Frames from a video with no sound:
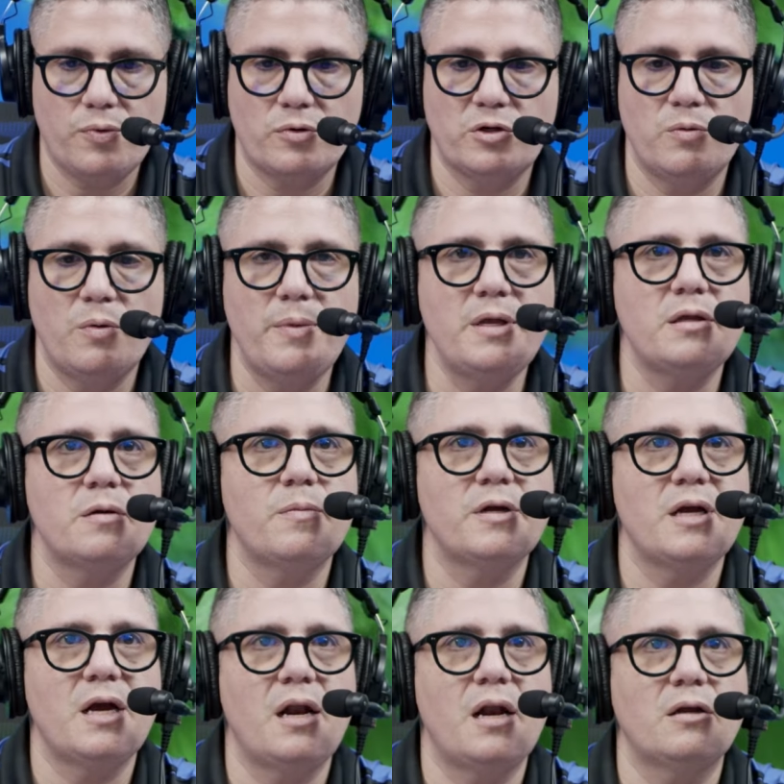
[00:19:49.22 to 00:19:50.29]
próximamente,
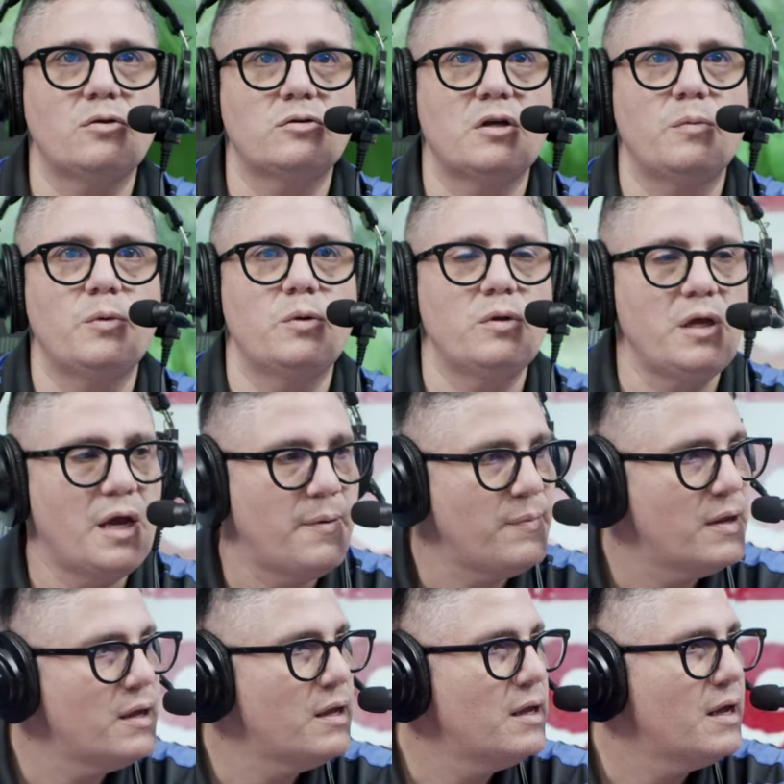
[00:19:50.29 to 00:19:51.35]
mañana a las 12 del mediodía,
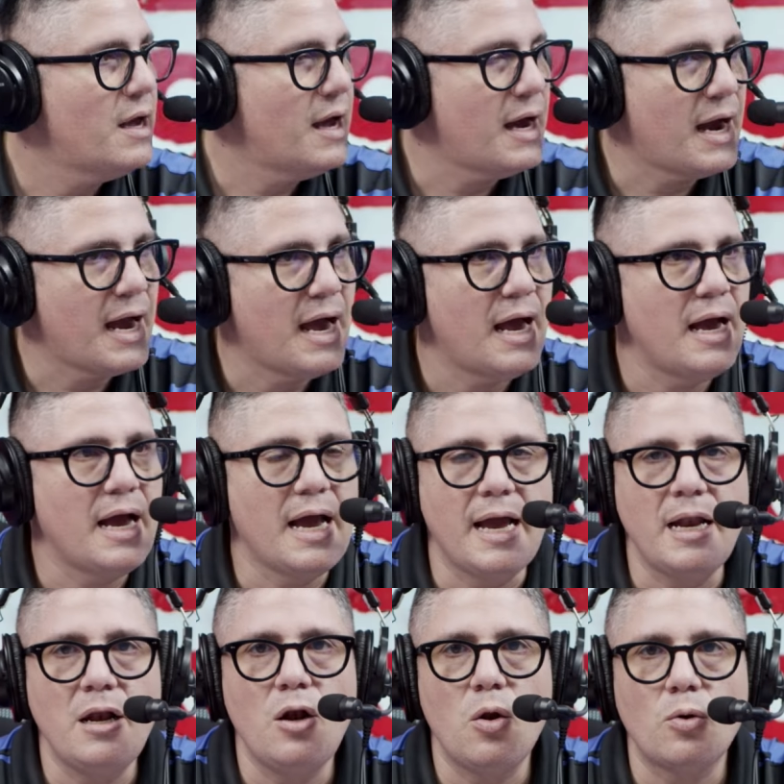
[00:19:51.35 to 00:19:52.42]
acá
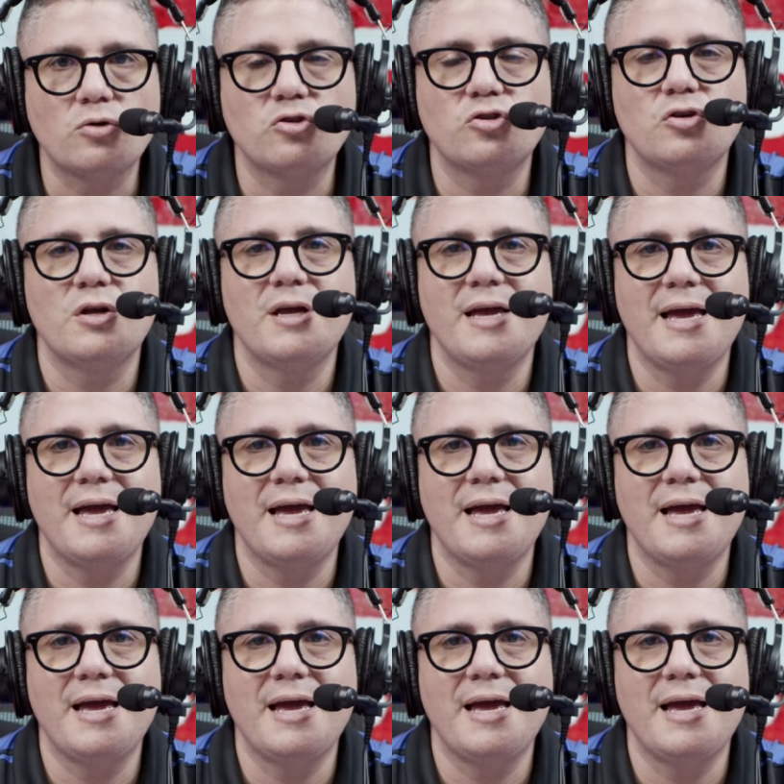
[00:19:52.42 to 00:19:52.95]
en Los